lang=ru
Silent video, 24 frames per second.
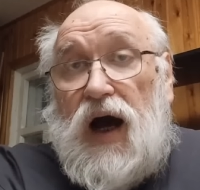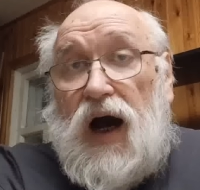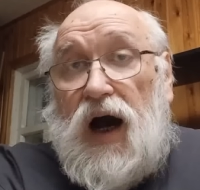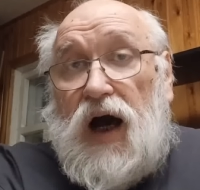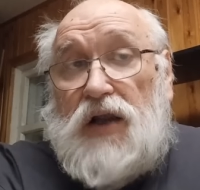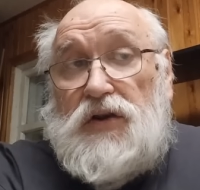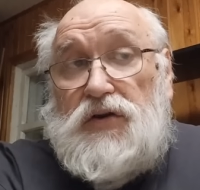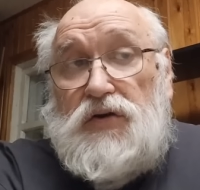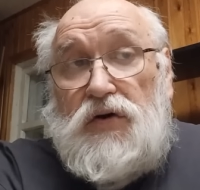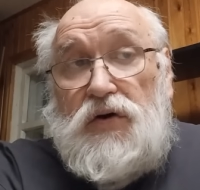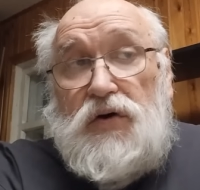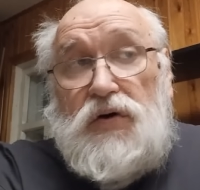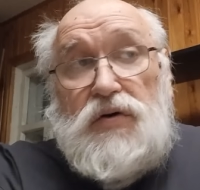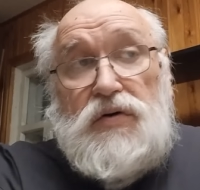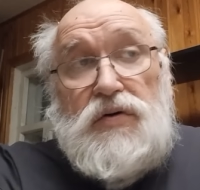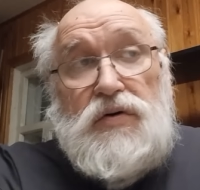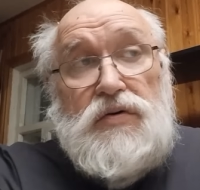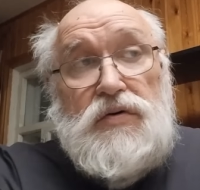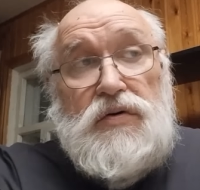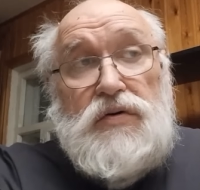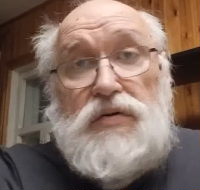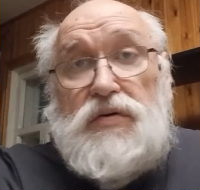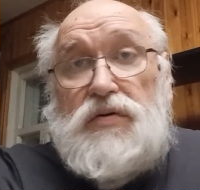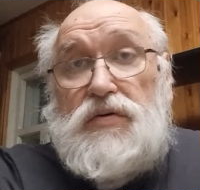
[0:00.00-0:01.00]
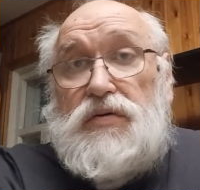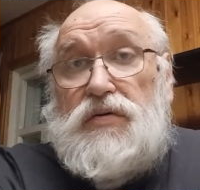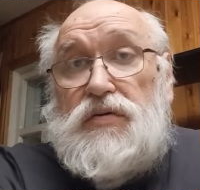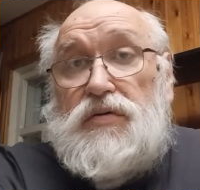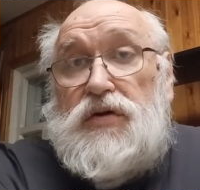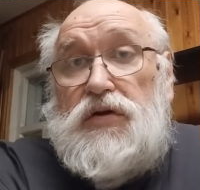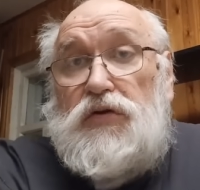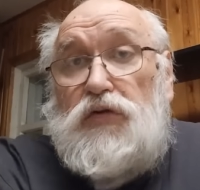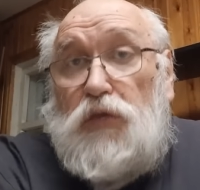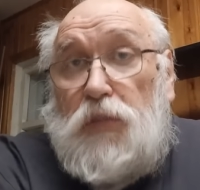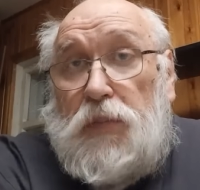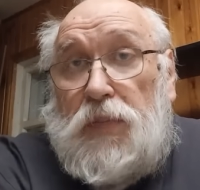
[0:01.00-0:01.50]
оно
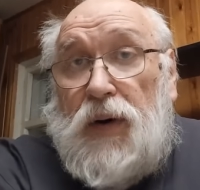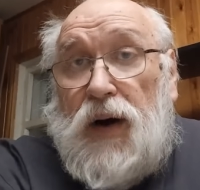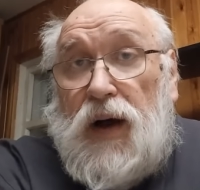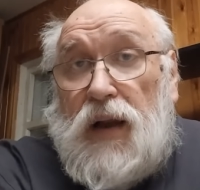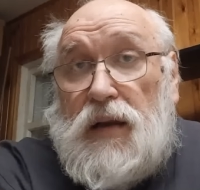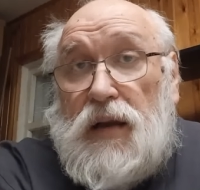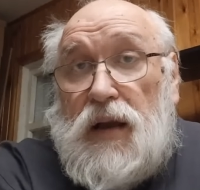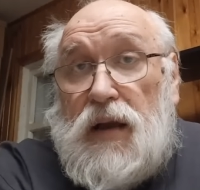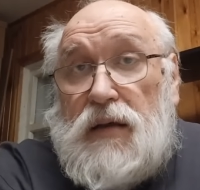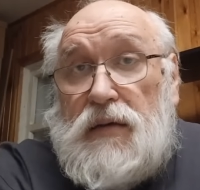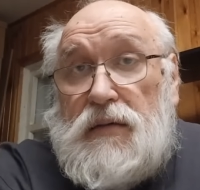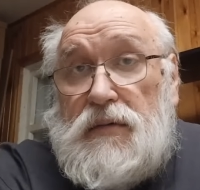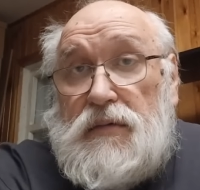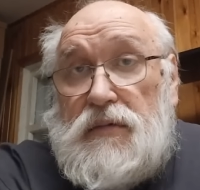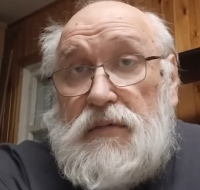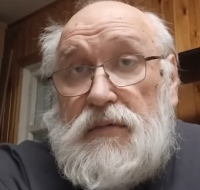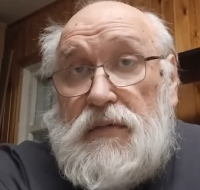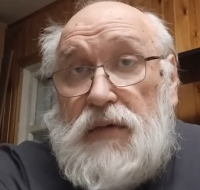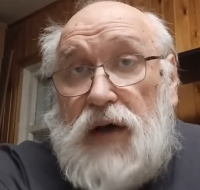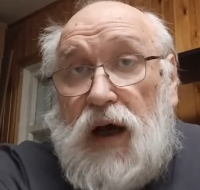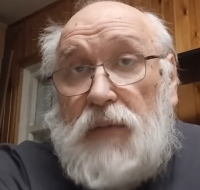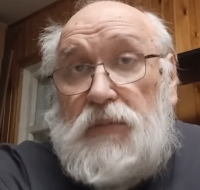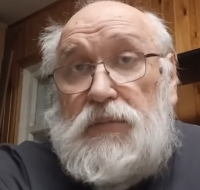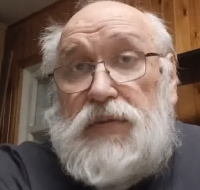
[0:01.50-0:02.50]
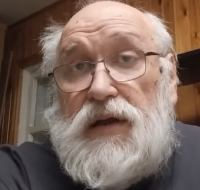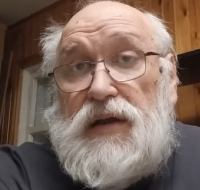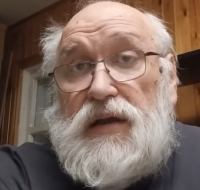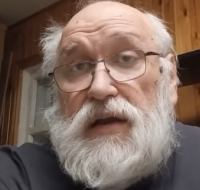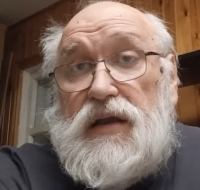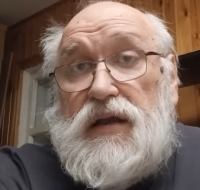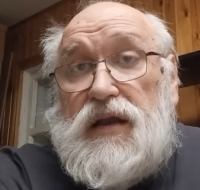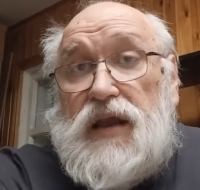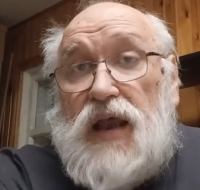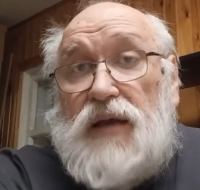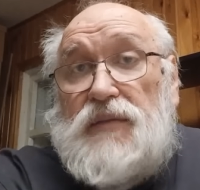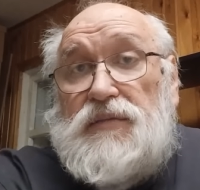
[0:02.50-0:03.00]
не упало, а
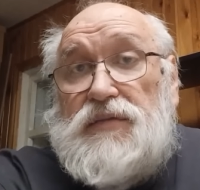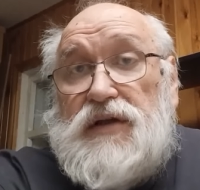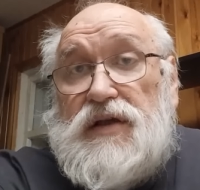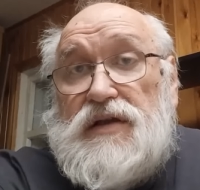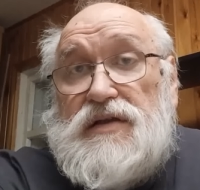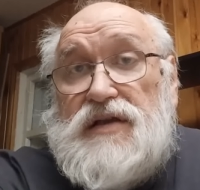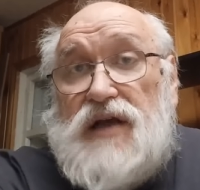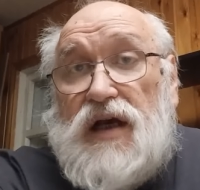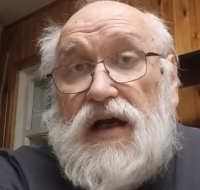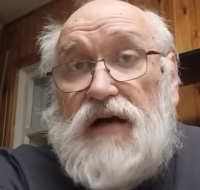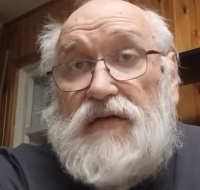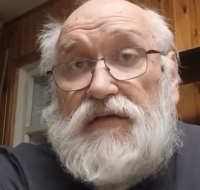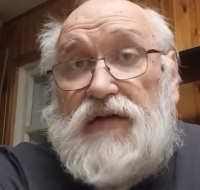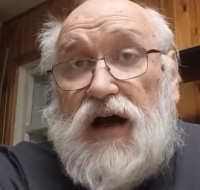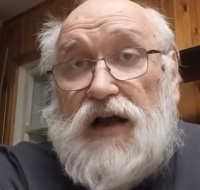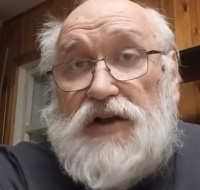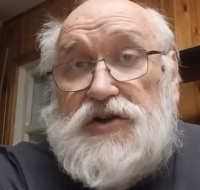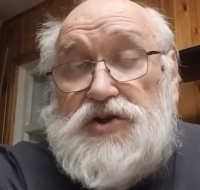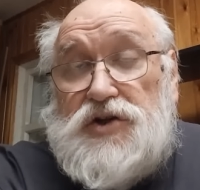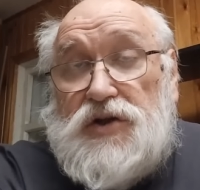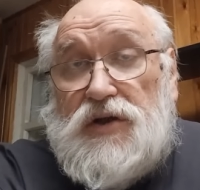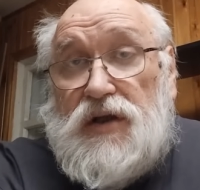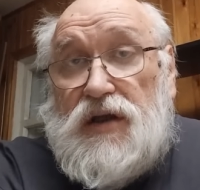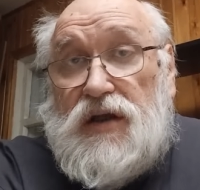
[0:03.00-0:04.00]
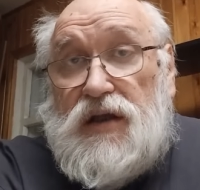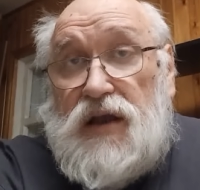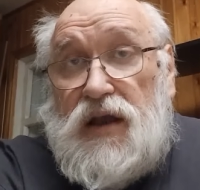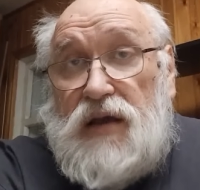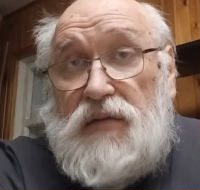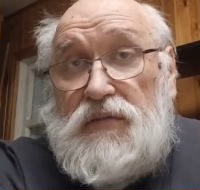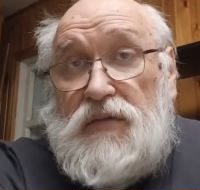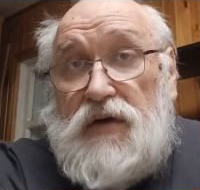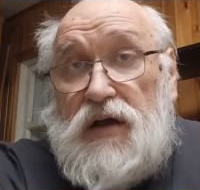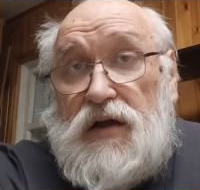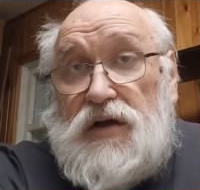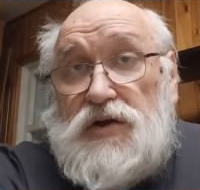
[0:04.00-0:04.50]
было кем-то захвачено.
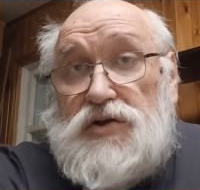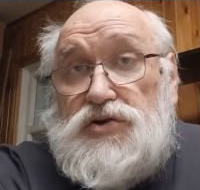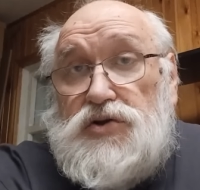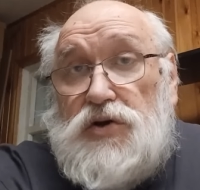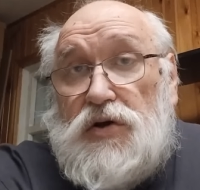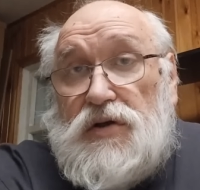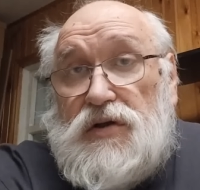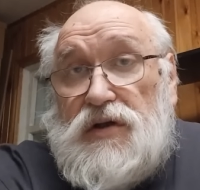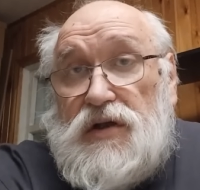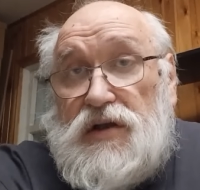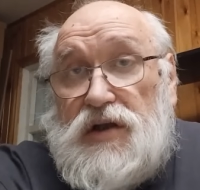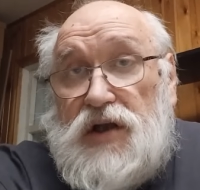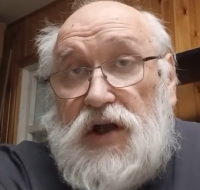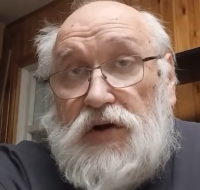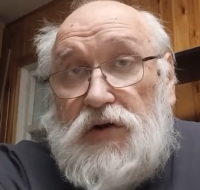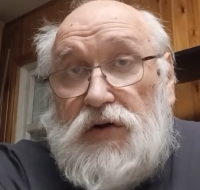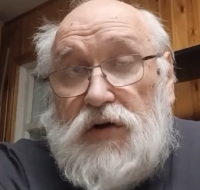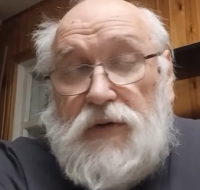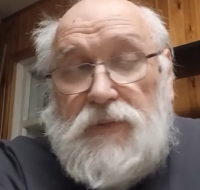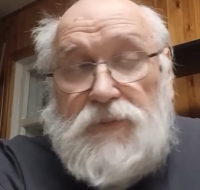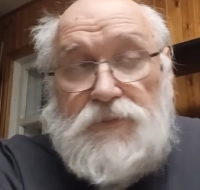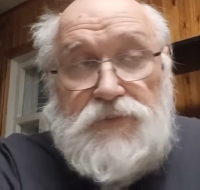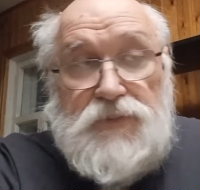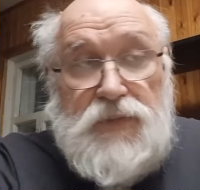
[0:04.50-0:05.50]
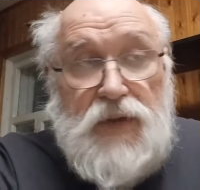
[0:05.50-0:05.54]
Кем? Черной дырой.